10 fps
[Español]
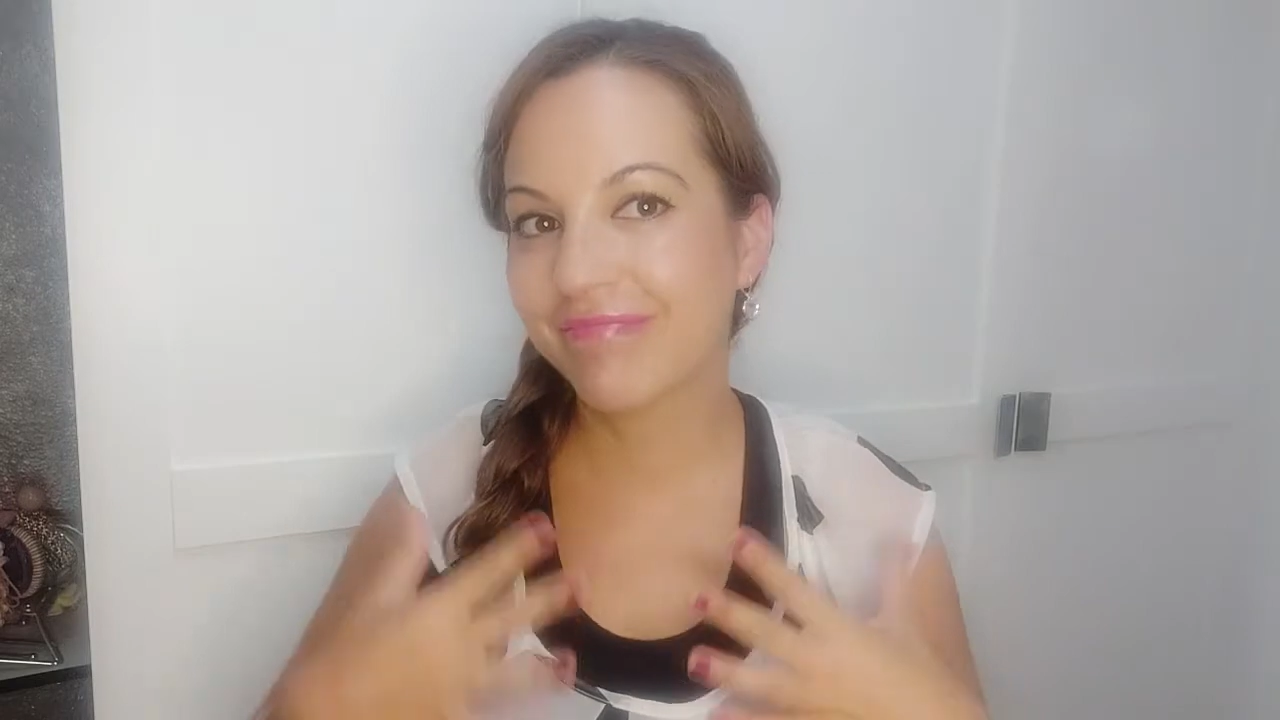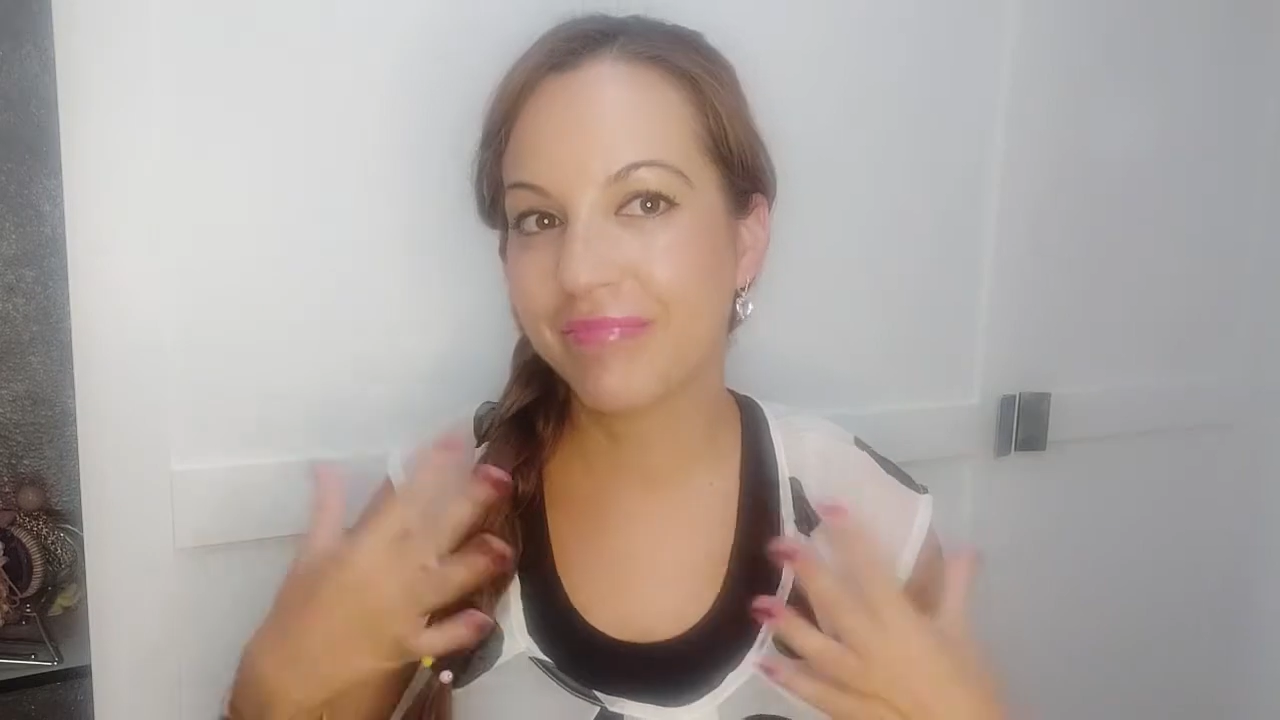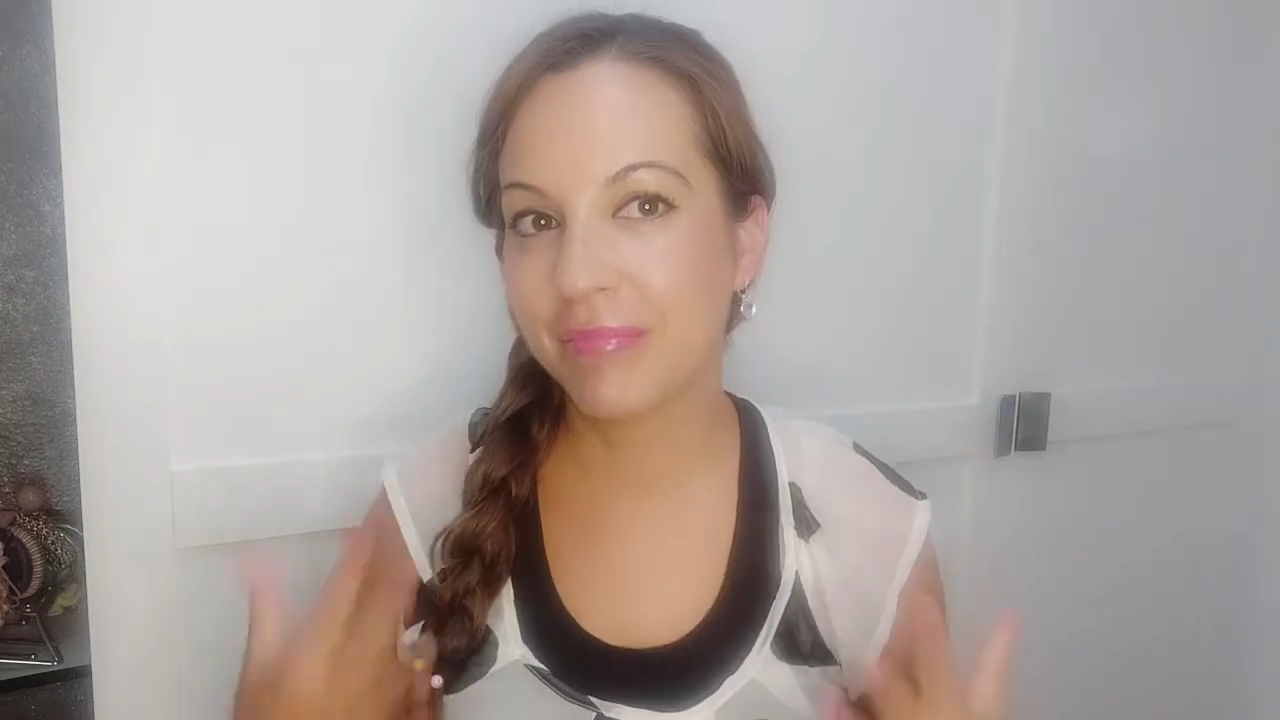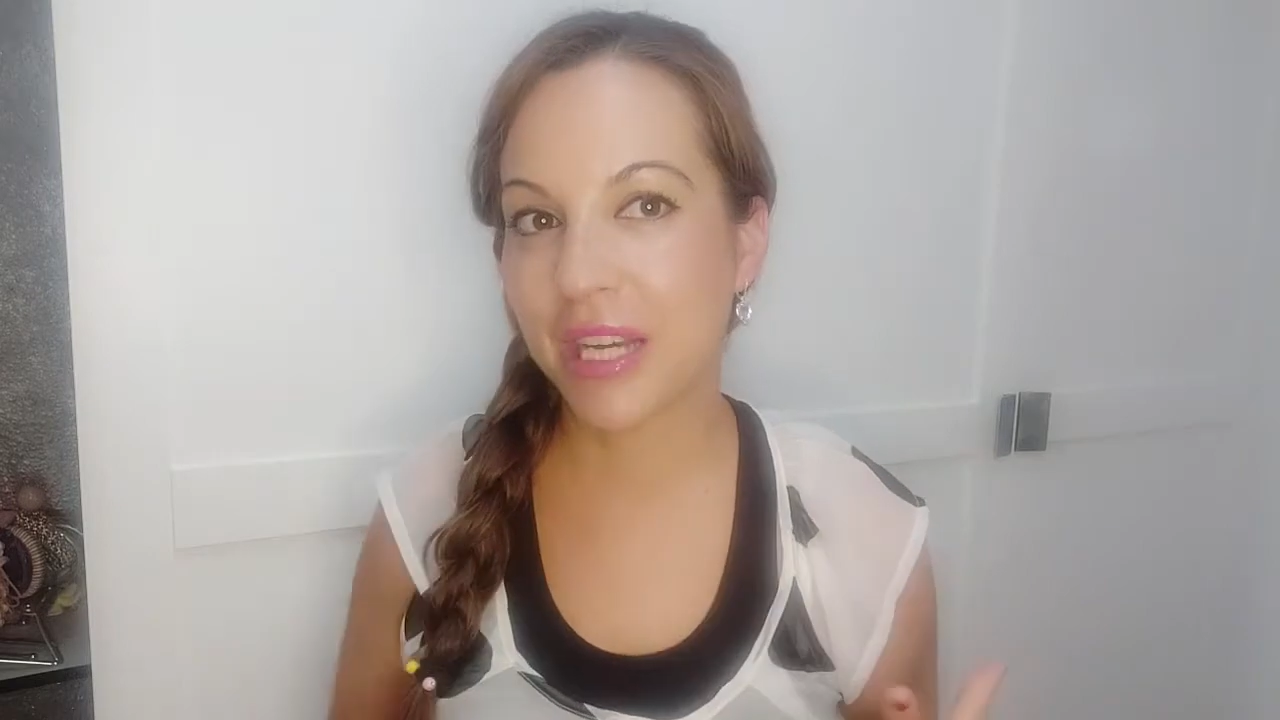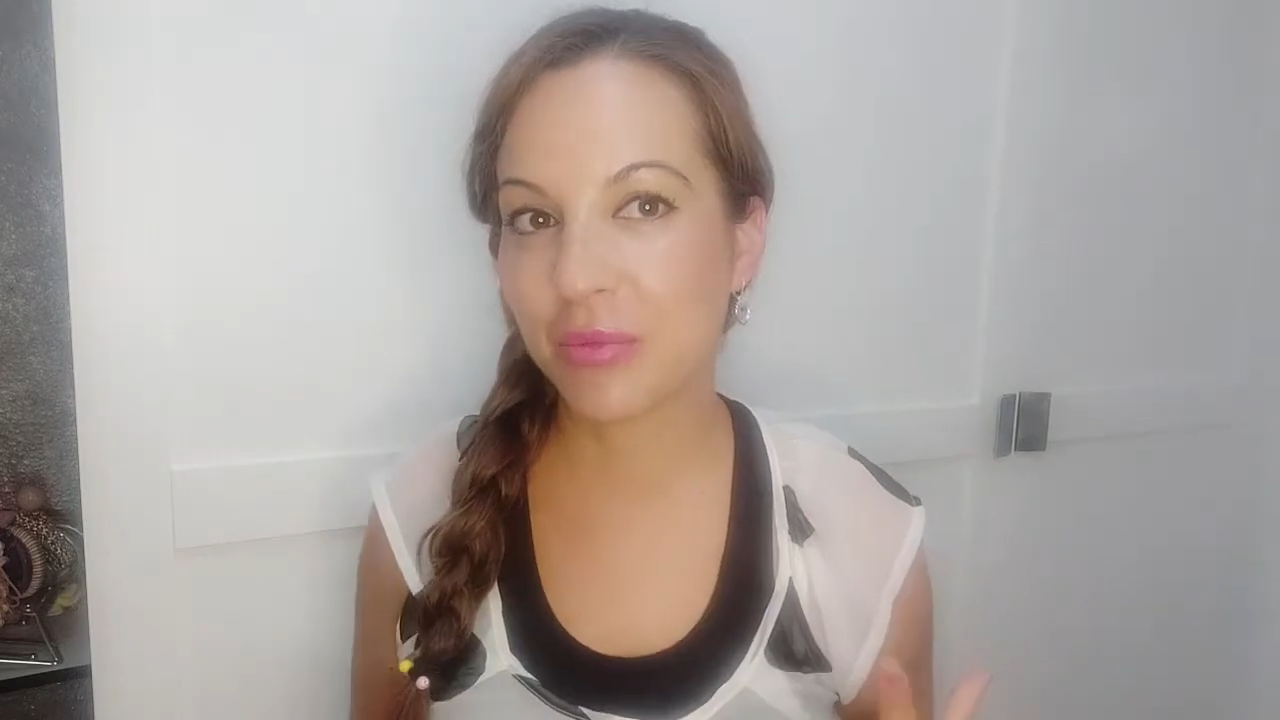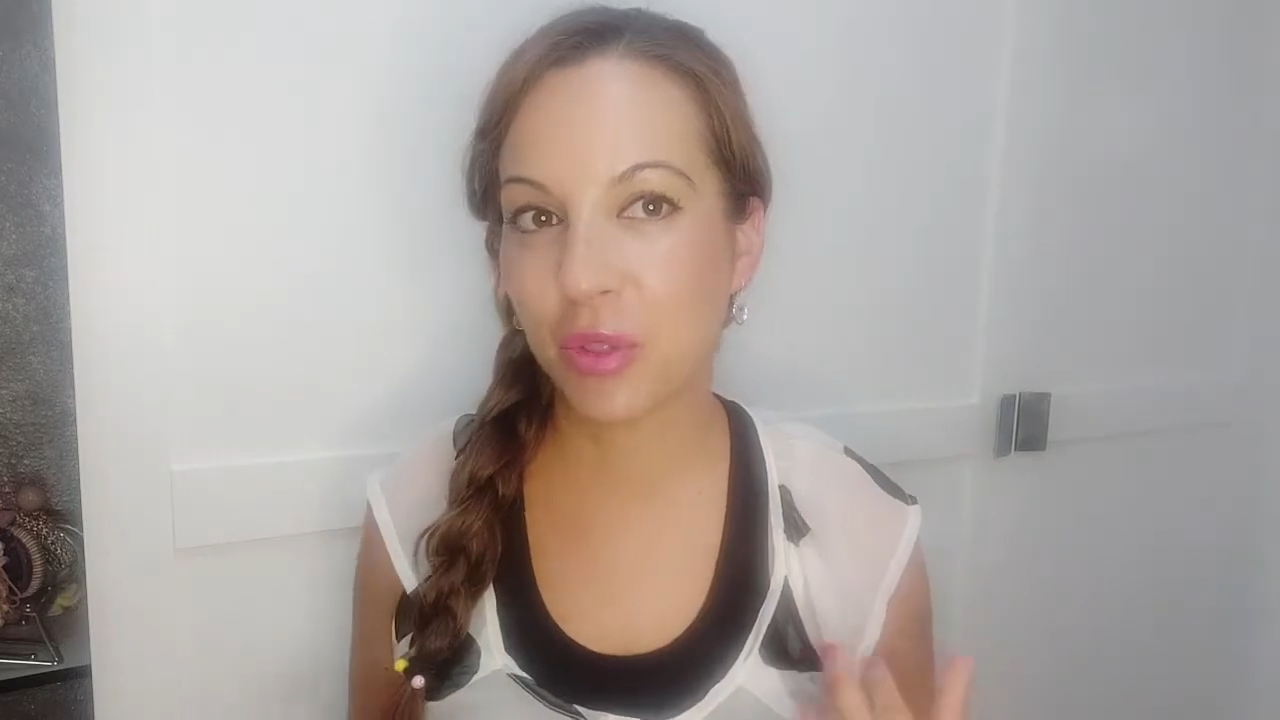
más